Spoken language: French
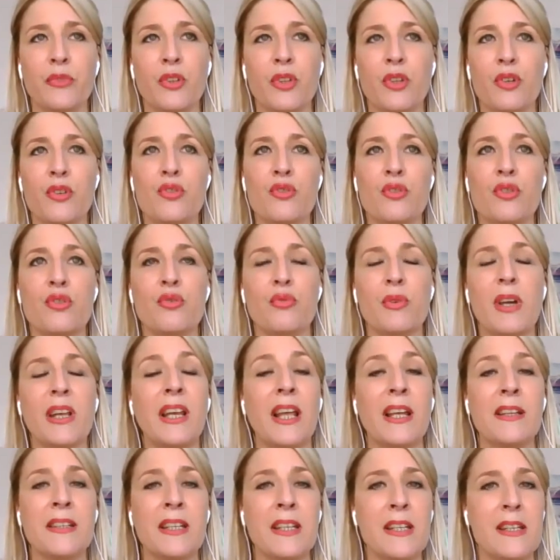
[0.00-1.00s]
que ce soit de
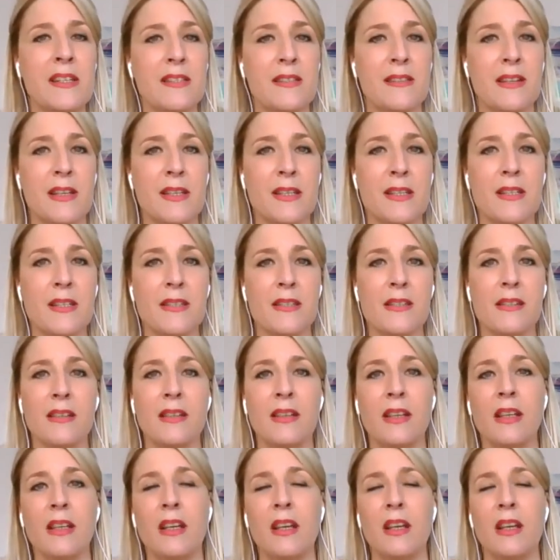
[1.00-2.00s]
la tristesse,
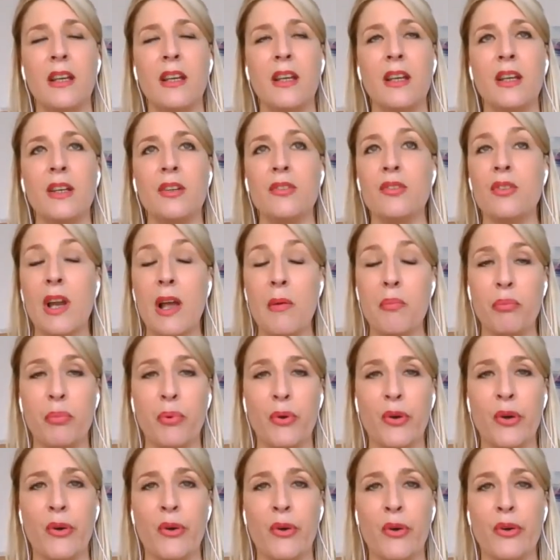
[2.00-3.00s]
de la
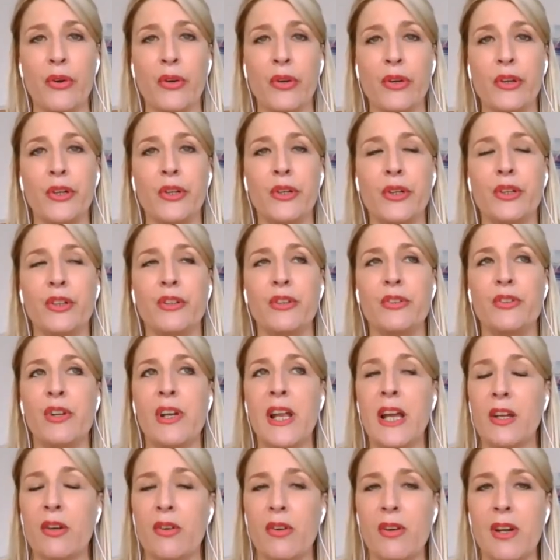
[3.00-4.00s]
peur, de
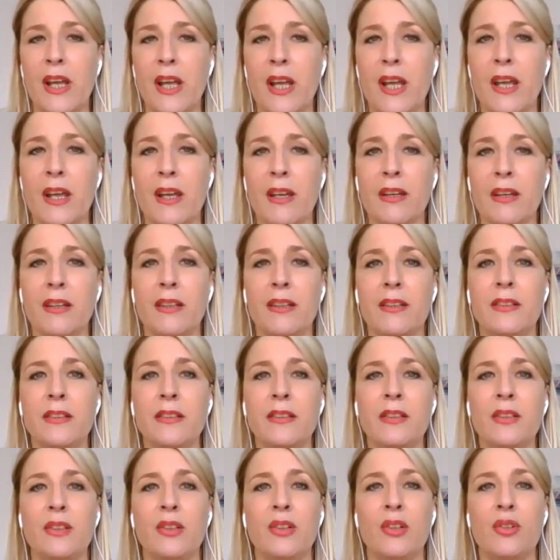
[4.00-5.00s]
la colère,
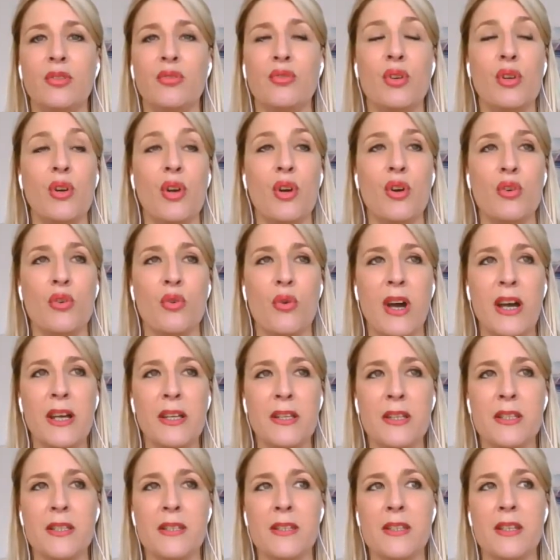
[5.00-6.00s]
de
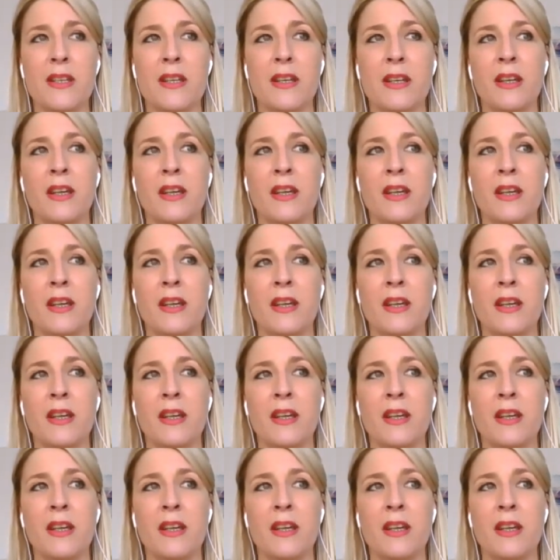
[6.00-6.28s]
l'angoisse.